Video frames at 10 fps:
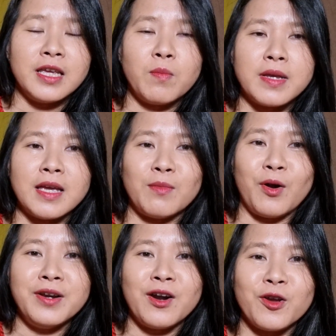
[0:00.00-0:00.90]
thì ông ba chồng
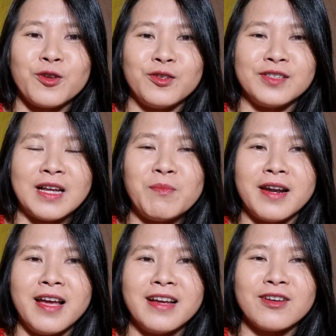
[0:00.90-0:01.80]
hỏi rồi xong rồi
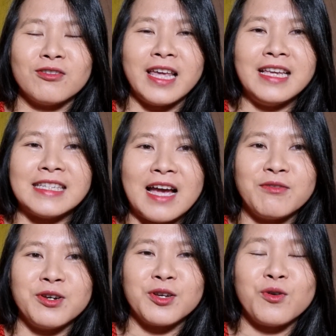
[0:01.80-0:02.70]
đó con thấy làm sao
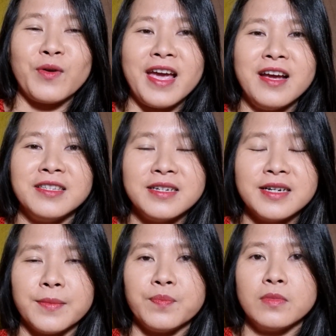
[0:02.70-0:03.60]
người con khỏe hơn chưa